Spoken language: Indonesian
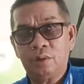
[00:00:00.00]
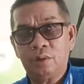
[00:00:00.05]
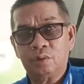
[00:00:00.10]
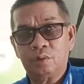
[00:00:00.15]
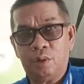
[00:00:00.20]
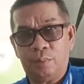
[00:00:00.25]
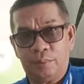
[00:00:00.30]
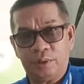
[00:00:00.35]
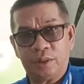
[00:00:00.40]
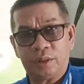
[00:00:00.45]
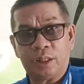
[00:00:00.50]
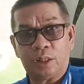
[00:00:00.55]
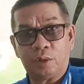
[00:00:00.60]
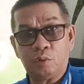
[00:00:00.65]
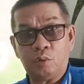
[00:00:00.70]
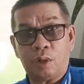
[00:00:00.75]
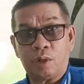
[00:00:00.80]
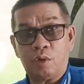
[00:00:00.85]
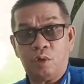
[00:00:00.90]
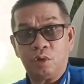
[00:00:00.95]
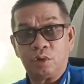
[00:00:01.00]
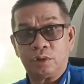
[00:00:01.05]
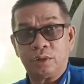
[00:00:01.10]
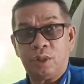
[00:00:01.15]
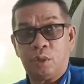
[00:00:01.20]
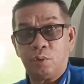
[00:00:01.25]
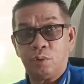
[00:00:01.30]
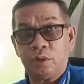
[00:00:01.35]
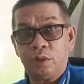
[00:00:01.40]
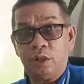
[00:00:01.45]
sudah mencetak dua gol
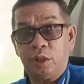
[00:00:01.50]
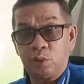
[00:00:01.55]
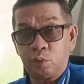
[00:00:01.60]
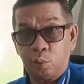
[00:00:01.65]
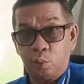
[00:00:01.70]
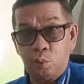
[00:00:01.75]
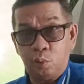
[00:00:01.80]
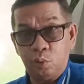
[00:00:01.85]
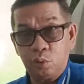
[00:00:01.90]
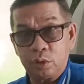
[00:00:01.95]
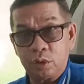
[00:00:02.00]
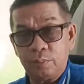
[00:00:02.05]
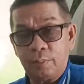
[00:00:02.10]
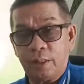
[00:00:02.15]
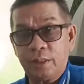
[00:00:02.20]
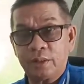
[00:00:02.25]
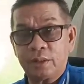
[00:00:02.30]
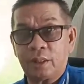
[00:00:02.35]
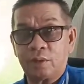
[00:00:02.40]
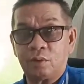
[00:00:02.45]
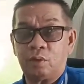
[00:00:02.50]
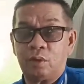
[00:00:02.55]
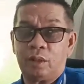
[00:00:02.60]
sejauh ini dan terus dimainkan